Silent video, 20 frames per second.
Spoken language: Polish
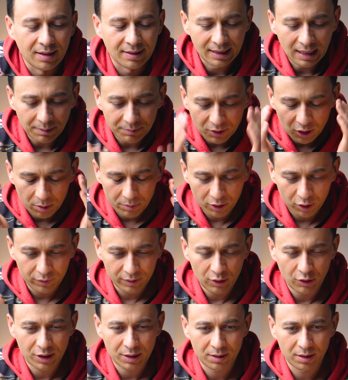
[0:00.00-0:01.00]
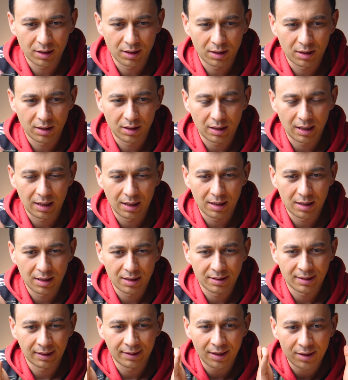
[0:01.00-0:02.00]
Celem tego mojego wideo jest
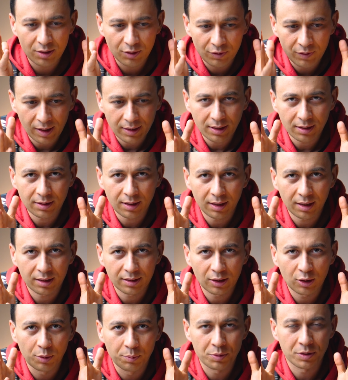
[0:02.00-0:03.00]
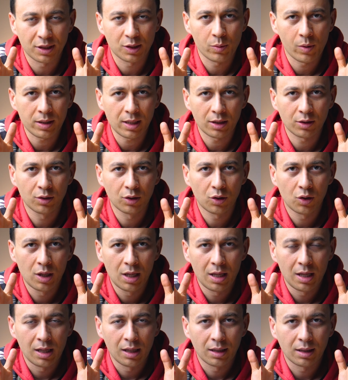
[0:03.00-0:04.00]
zaadresowanie tej, tego przesłania do
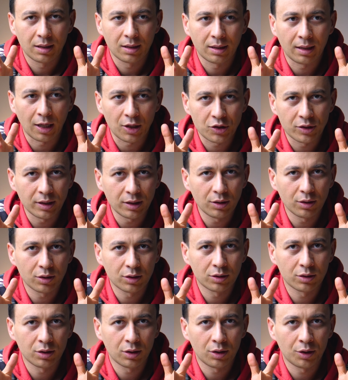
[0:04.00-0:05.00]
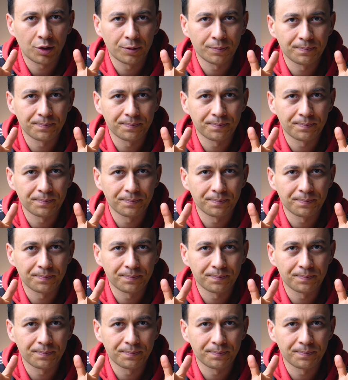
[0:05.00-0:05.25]
każdego, kto